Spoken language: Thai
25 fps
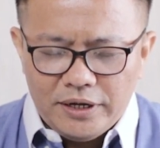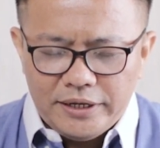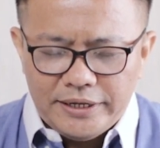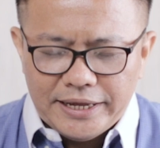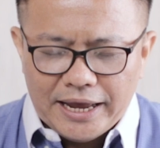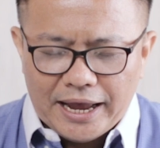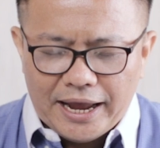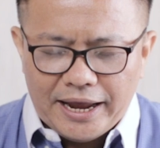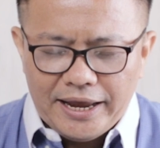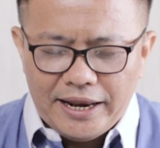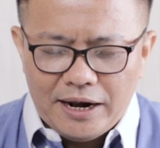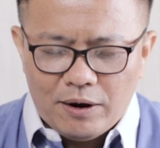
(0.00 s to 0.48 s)
อ
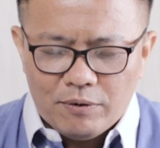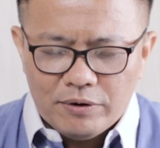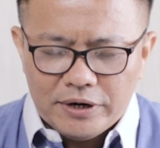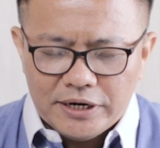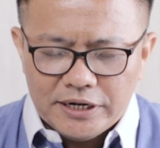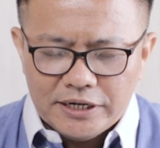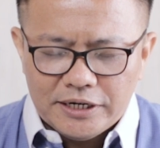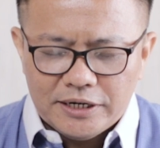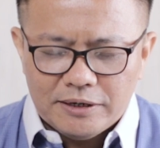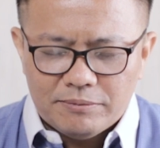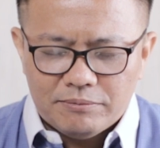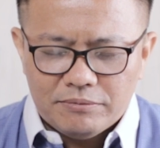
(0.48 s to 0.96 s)
ย่าให้เรา
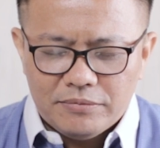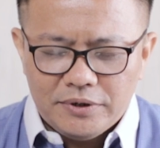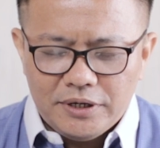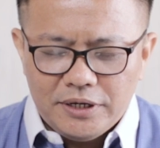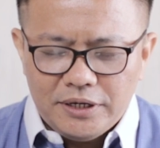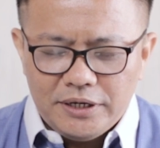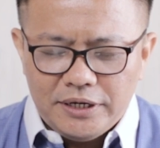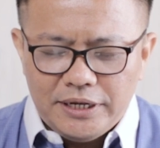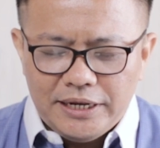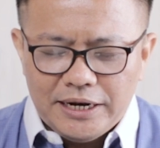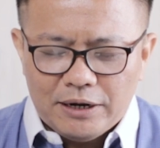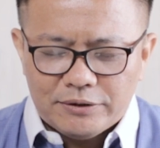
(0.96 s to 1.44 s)
ลืม
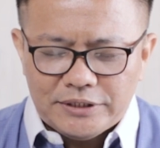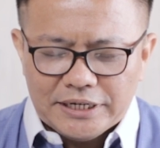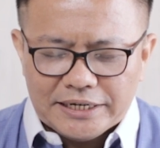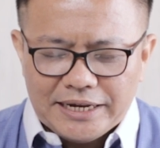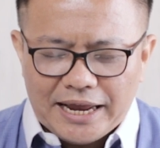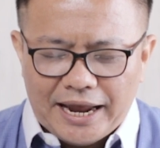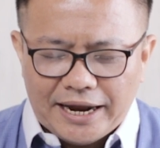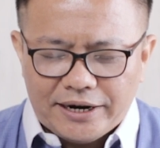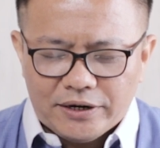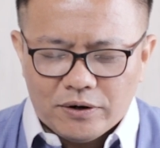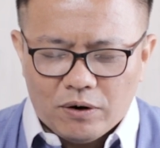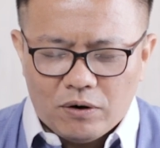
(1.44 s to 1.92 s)
ที่เราจะ
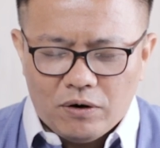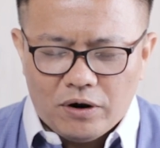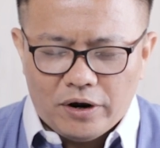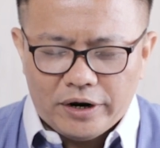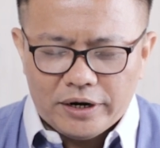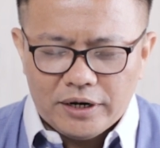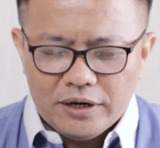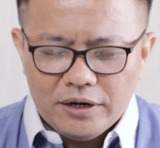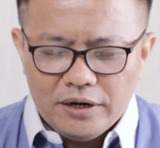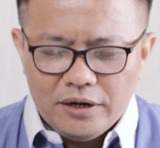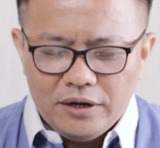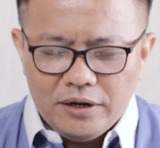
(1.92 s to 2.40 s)
ถ่ายทอด